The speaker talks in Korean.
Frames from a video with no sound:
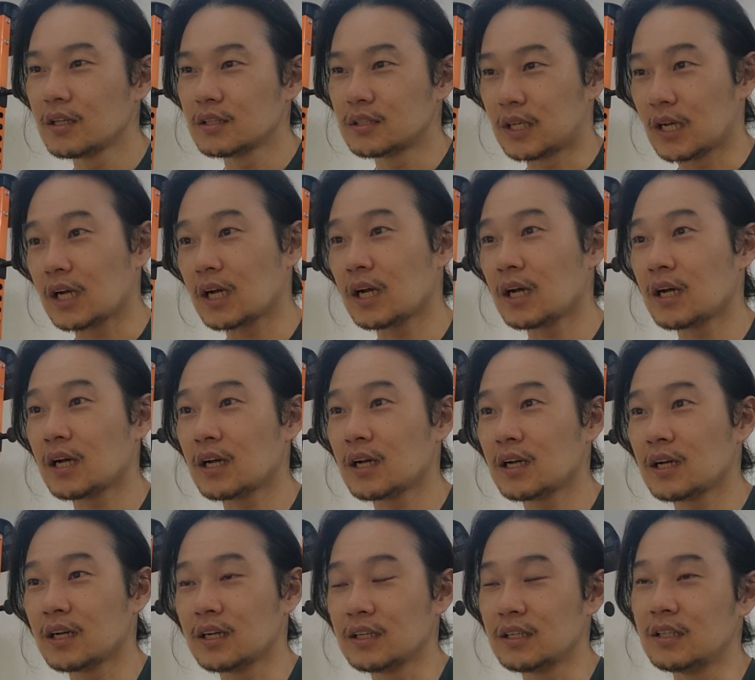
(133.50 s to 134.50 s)

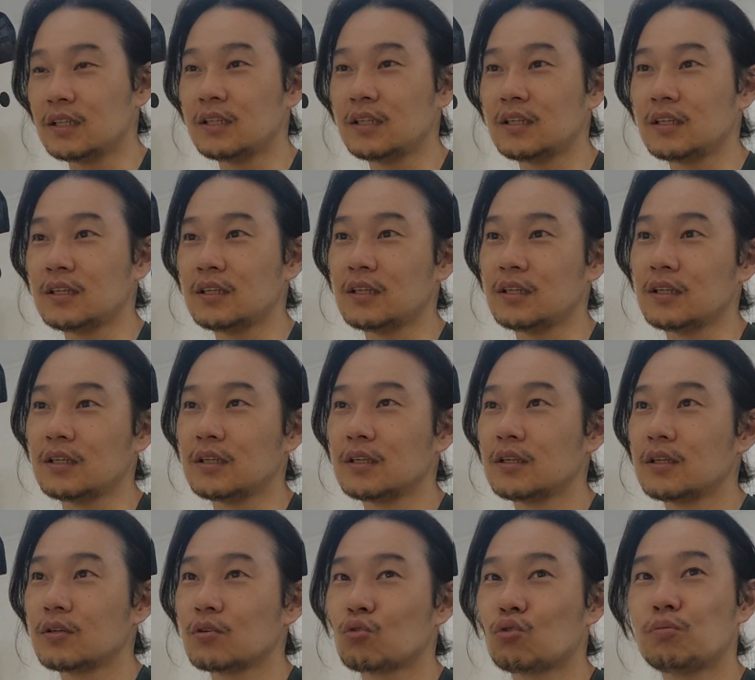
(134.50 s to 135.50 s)
제가 이
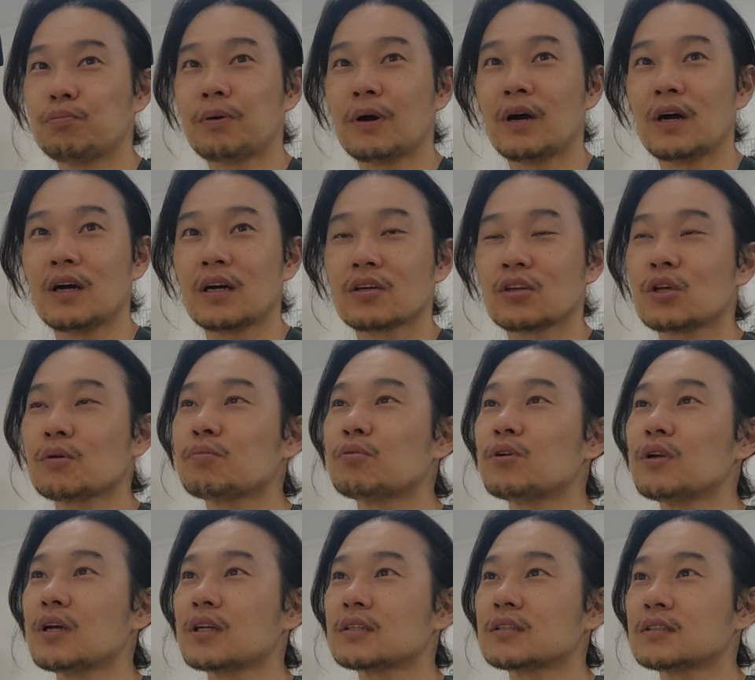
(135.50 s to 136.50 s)
쿠팡
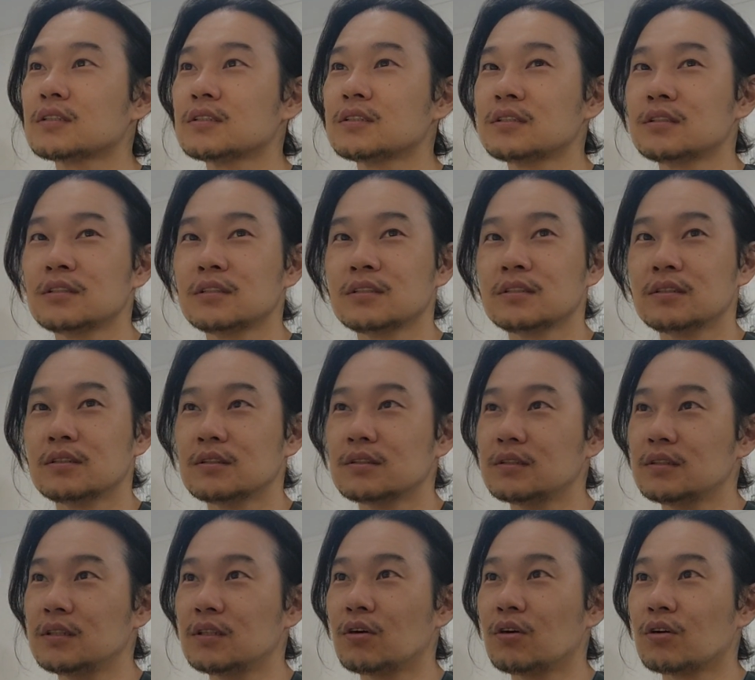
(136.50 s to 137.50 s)
킥플렉스
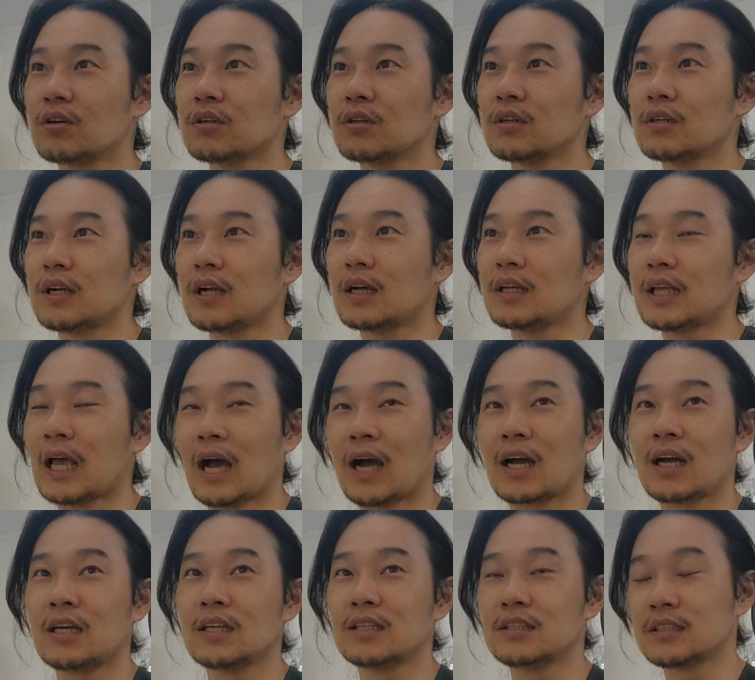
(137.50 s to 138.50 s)
이거를
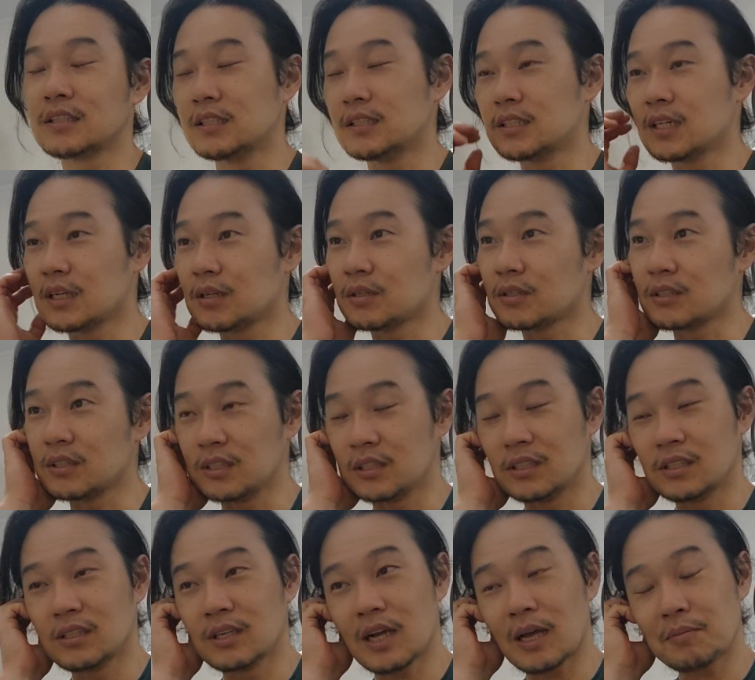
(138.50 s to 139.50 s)
야간 기사를
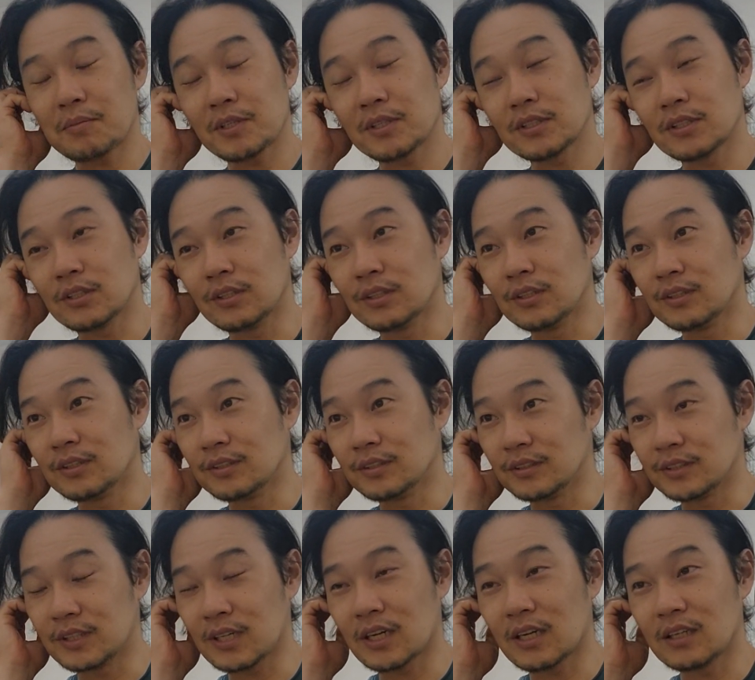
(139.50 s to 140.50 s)
일을 하면서
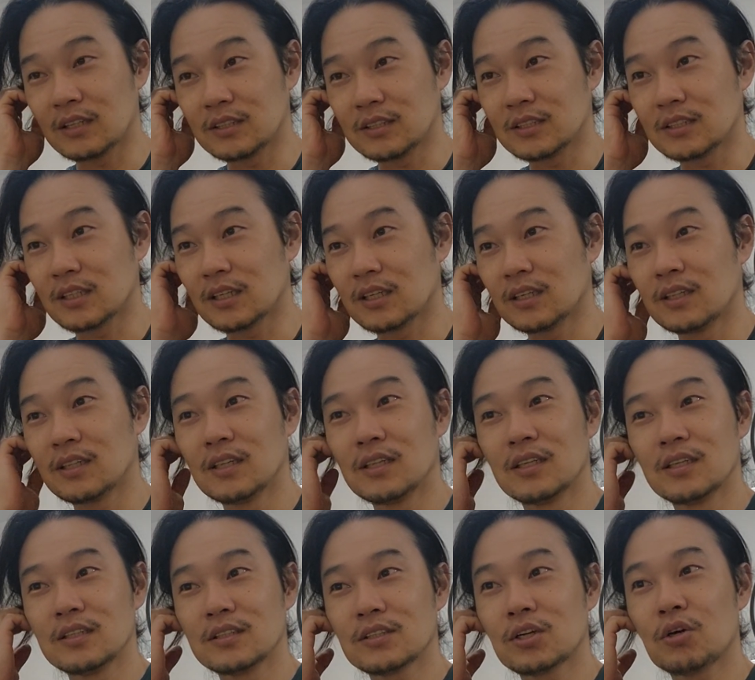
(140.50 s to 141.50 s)
제가 진짜
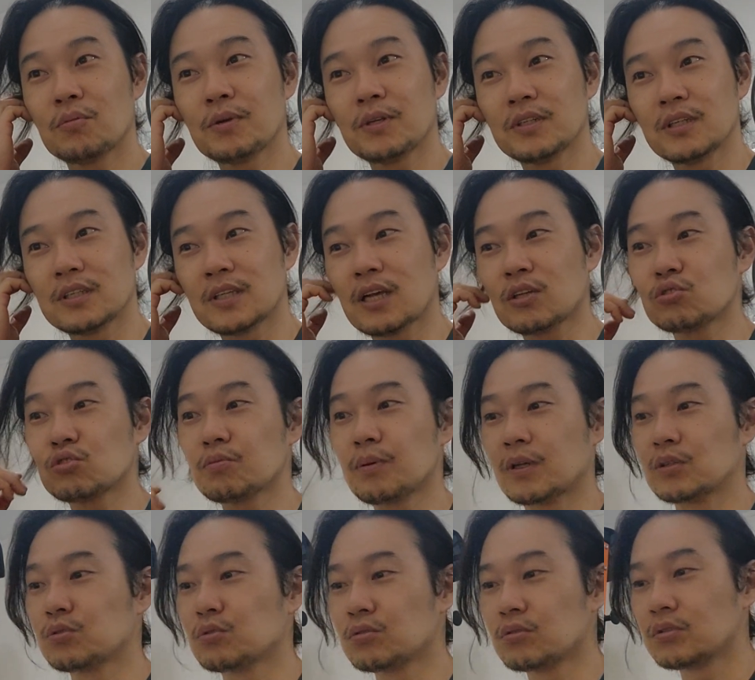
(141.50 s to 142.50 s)
처음에 이제 생수
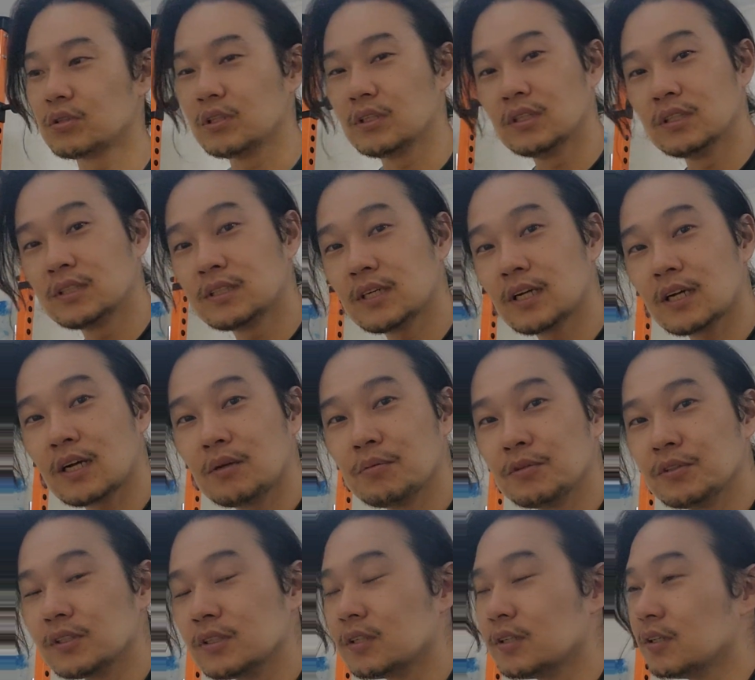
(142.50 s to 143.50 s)
배송으로 일을
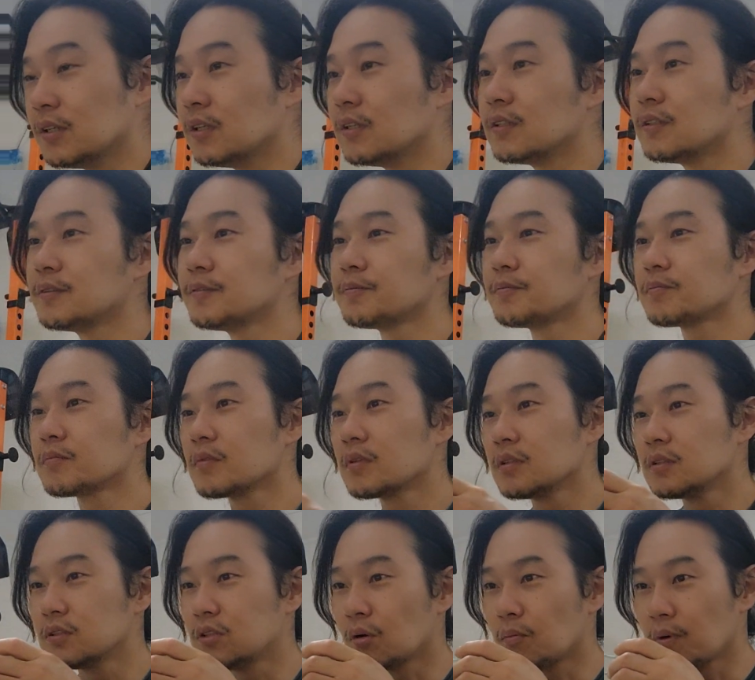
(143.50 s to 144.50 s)
시작하면서
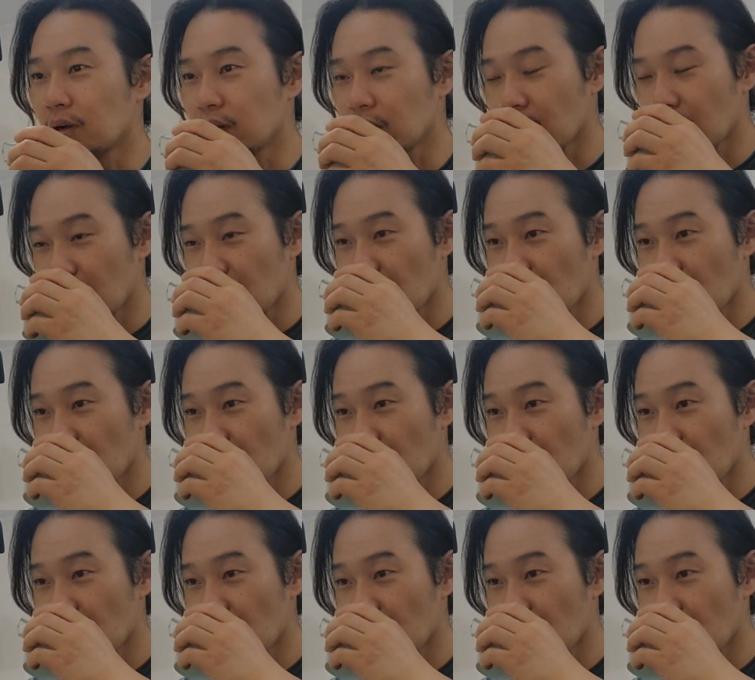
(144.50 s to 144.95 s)
정말